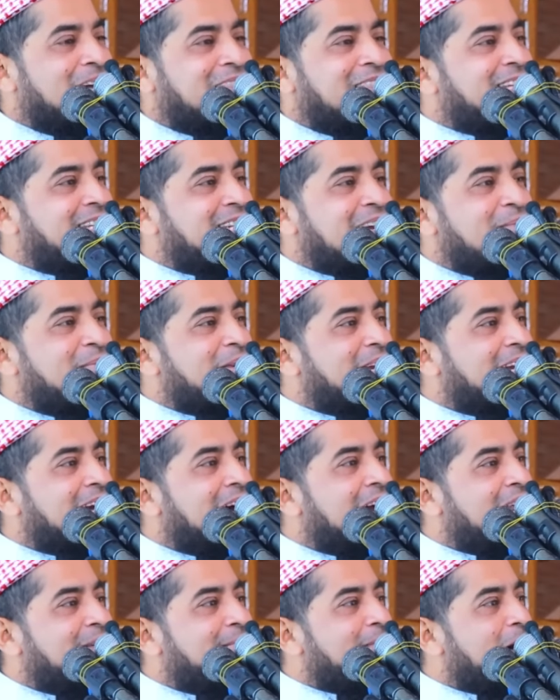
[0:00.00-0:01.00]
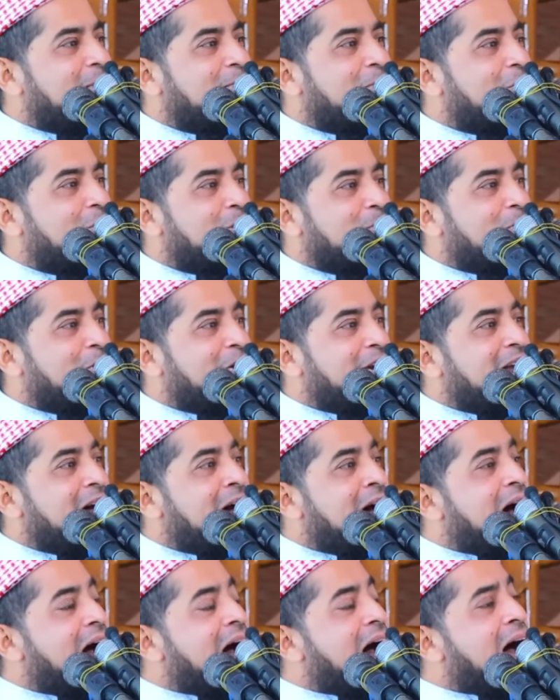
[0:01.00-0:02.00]
ভাতিজা আমি কালেমা পড়বো না
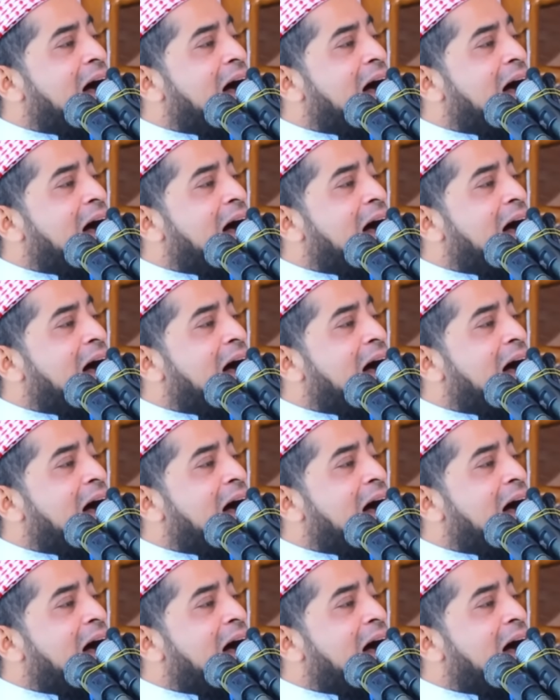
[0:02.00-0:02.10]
